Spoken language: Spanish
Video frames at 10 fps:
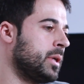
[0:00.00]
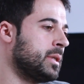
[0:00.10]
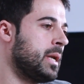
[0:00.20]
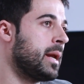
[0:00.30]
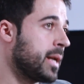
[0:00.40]
lo
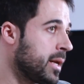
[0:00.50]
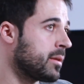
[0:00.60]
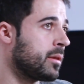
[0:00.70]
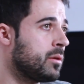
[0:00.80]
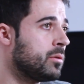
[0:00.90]
que es la
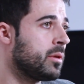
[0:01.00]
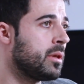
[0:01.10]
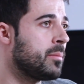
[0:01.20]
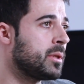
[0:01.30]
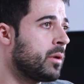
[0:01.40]
realización
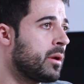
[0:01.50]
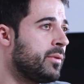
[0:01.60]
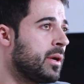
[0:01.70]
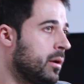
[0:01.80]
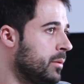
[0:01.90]

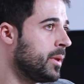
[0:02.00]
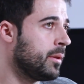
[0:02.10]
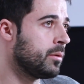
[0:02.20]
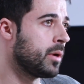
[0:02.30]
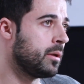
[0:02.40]
cinematográfica, el
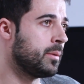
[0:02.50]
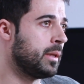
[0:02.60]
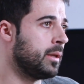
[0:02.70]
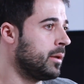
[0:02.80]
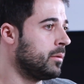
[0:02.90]
vídeo, a
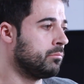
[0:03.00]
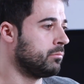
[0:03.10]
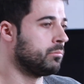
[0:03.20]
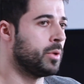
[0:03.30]
nivel de,